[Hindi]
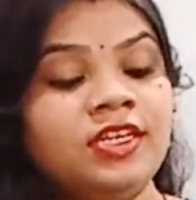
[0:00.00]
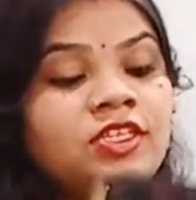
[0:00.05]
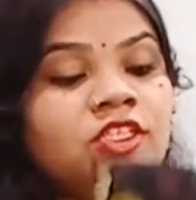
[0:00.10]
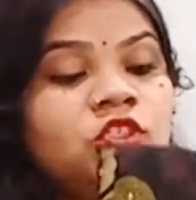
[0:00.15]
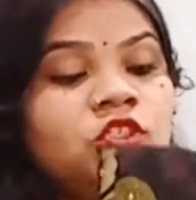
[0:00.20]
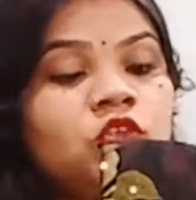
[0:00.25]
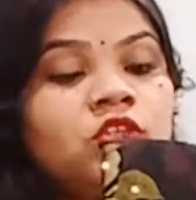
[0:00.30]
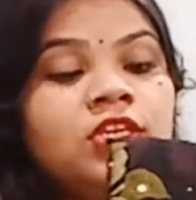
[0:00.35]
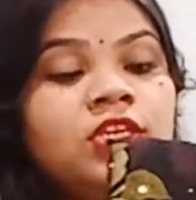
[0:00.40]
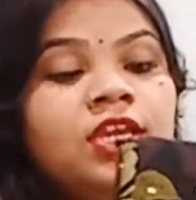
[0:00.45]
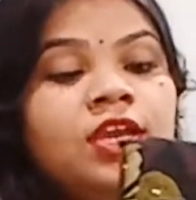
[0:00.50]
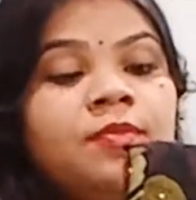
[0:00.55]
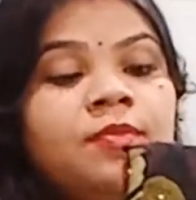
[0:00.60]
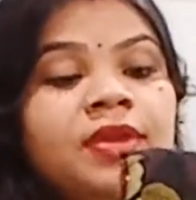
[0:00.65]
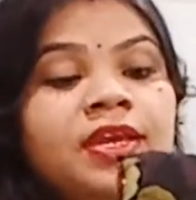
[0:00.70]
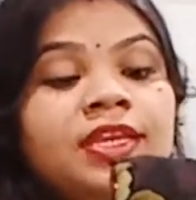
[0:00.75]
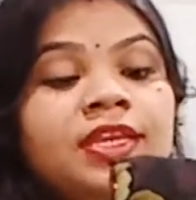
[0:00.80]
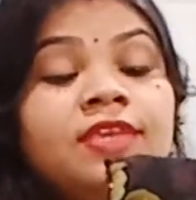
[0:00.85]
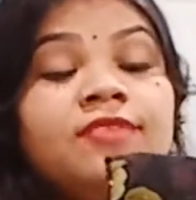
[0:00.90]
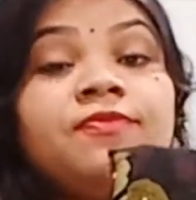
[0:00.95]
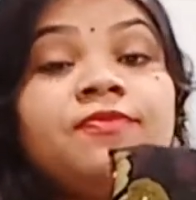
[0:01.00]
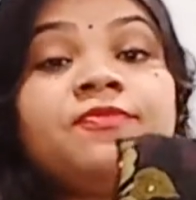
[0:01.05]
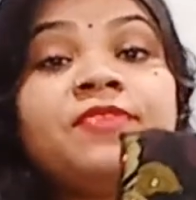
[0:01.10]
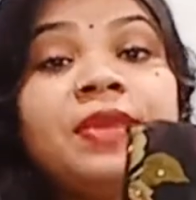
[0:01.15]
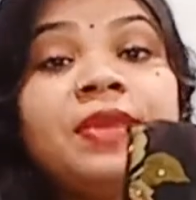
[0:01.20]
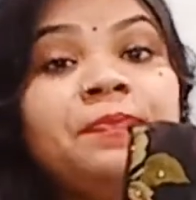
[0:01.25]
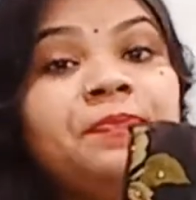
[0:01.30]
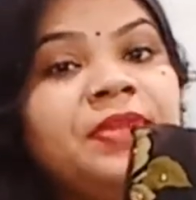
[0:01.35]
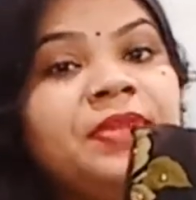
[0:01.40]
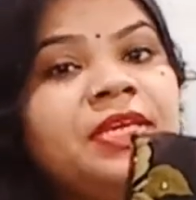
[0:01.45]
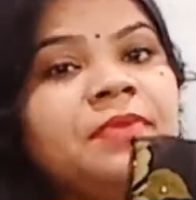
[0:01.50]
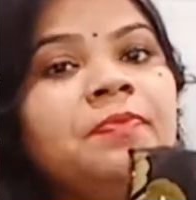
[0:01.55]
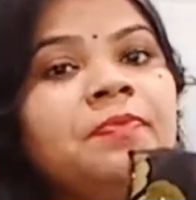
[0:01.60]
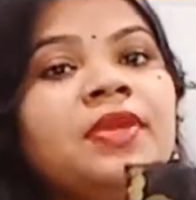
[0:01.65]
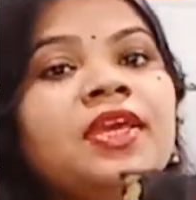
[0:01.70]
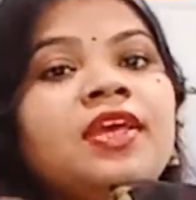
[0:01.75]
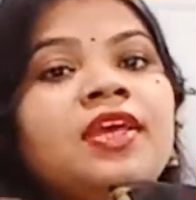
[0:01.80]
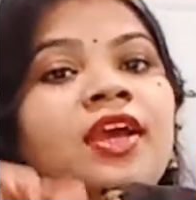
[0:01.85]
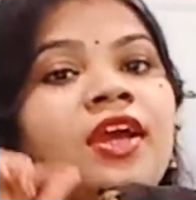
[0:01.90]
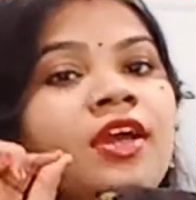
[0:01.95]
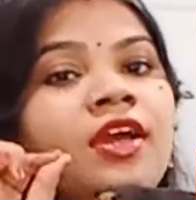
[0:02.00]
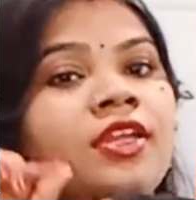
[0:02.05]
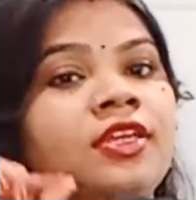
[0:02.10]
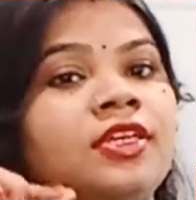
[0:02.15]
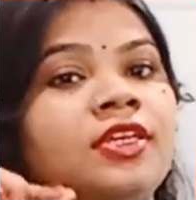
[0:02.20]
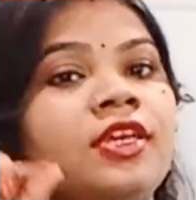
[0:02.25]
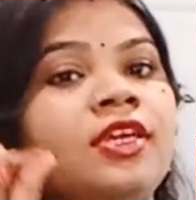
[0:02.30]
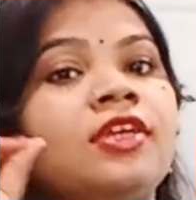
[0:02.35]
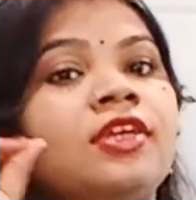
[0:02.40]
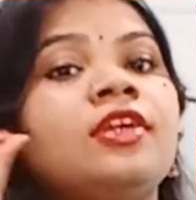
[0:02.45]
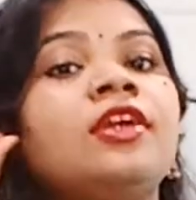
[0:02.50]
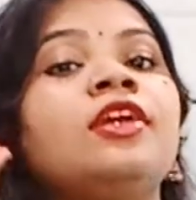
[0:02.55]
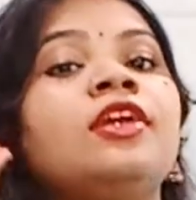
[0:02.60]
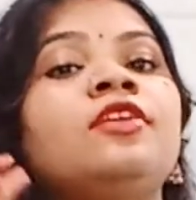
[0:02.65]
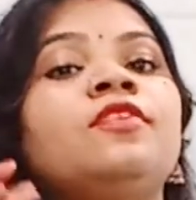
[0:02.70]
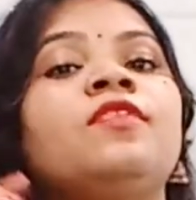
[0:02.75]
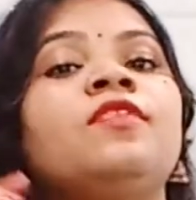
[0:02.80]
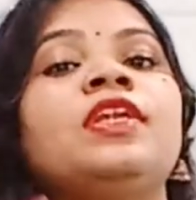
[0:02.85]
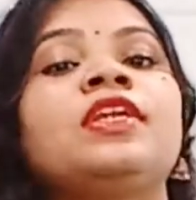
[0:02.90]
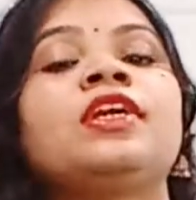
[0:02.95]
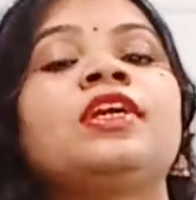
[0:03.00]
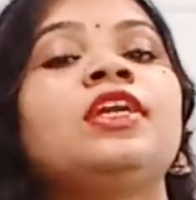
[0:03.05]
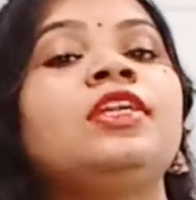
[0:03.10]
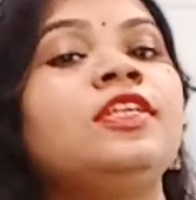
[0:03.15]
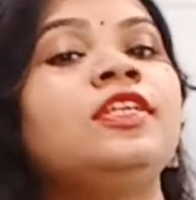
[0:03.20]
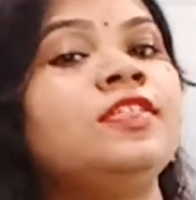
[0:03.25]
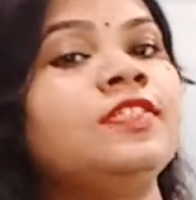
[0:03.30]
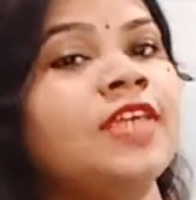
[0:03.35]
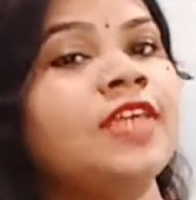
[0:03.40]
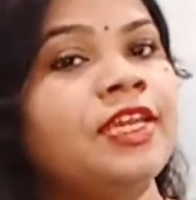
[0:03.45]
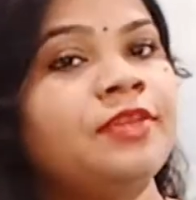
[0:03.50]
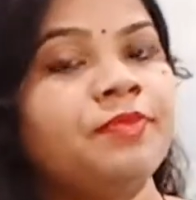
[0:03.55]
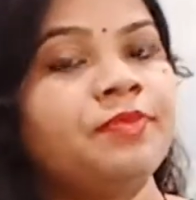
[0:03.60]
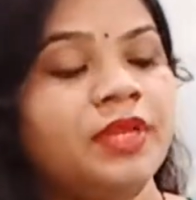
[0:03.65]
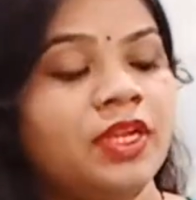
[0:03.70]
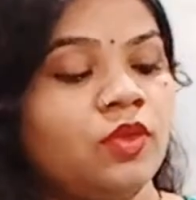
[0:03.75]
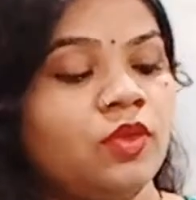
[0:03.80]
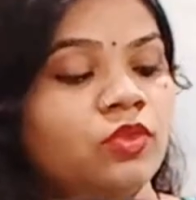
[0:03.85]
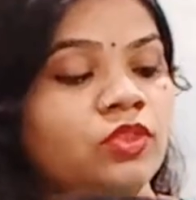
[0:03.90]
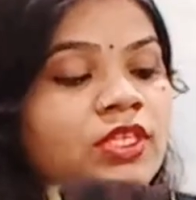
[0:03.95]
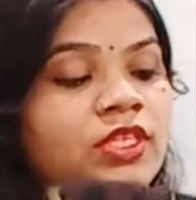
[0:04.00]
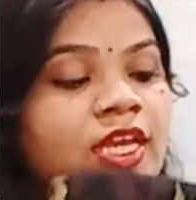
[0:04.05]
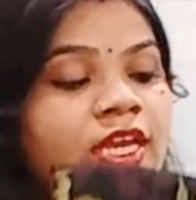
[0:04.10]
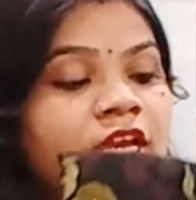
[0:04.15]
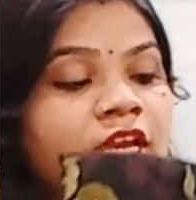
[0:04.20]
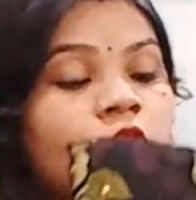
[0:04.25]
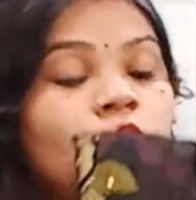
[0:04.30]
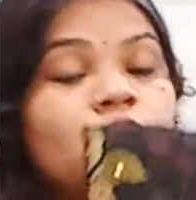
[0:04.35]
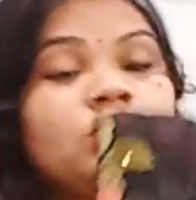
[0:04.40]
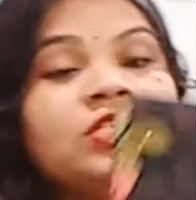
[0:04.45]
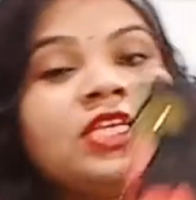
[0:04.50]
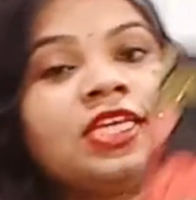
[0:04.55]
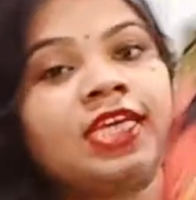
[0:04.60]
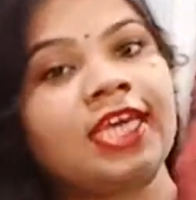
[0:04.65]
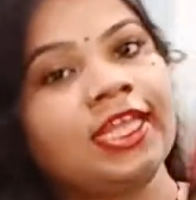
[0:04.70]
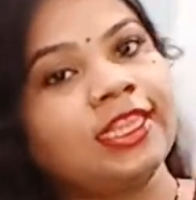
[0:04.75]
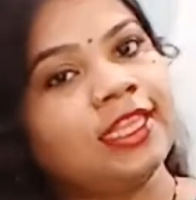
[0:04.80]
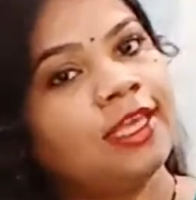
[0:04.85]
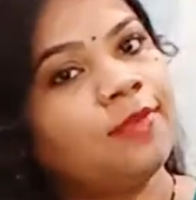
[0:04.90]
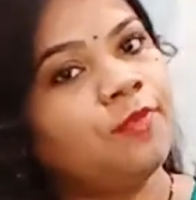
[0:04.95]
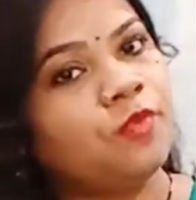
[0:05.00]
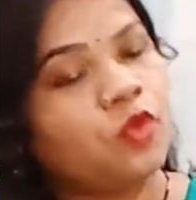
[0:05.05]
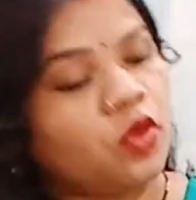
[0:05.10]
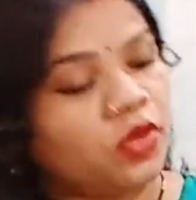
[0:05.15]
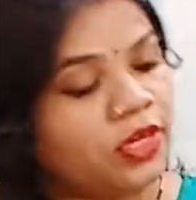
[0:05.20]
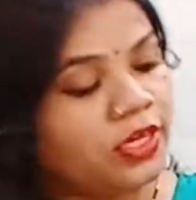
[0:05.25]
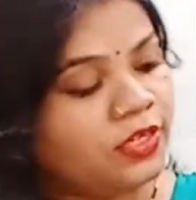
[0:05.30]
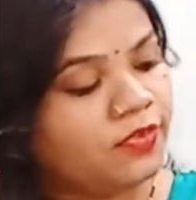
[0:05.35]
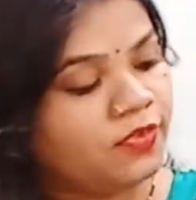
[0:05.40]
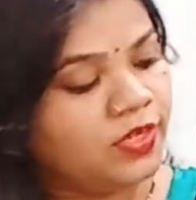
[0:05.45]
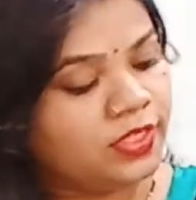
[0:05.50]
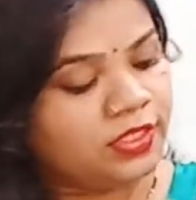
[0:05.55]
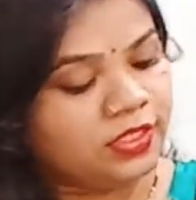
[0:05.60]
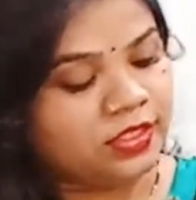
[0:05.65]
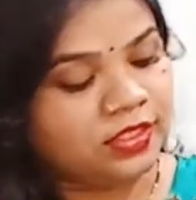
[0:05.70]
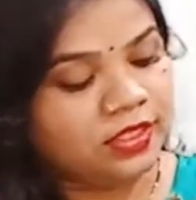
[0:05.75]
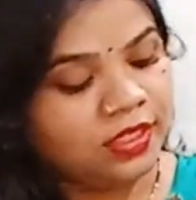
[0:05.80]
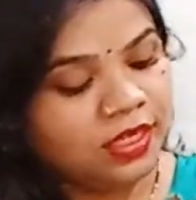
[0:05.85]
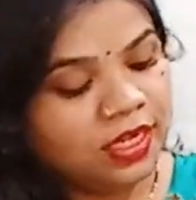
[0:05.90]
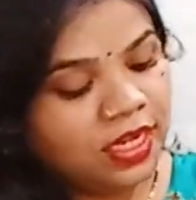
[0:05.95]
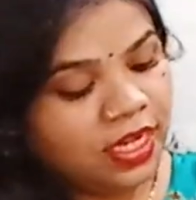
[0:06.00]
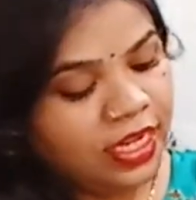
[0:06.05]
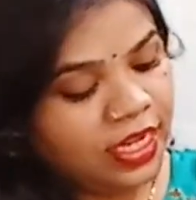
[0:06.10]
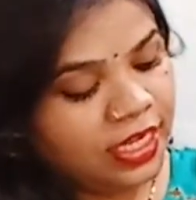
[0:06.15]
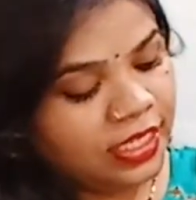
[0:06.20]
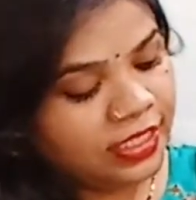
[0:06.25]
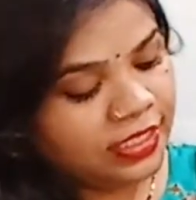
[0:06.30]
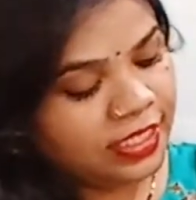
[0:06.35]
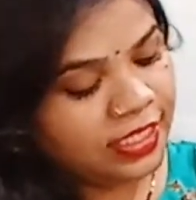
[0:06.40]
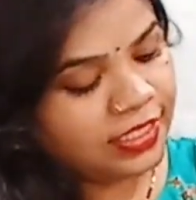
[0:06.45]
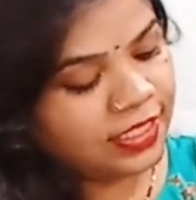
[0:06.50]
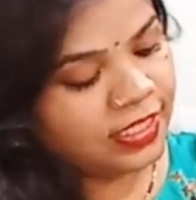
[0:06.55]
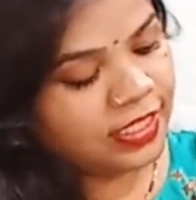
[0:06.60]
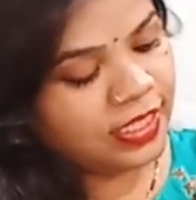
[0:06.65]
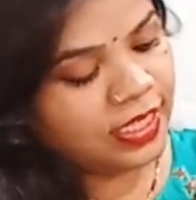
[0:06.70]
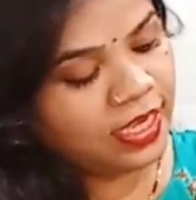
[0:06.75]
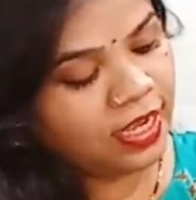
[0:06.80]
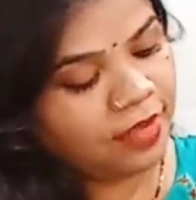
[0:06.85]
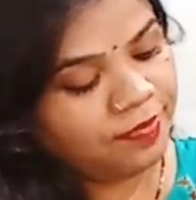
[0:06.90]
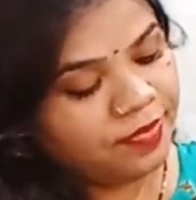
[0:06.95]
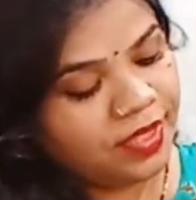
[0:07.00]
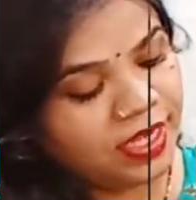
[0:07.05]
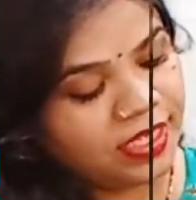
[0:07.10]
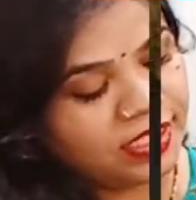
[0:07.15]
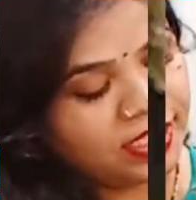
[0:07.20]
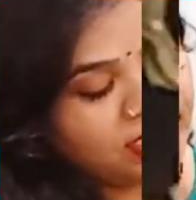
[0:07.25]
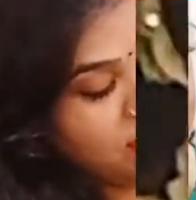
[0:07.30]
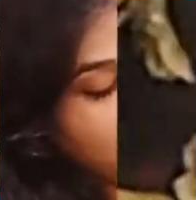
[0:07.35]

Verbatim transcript: जो कि हमारे फैब्रिक में हल्के कट वर्क का डिज़ाइन बना होता है उसे कहते हैं ब्रॉकेट वर्क जैसे कि आप देख सकते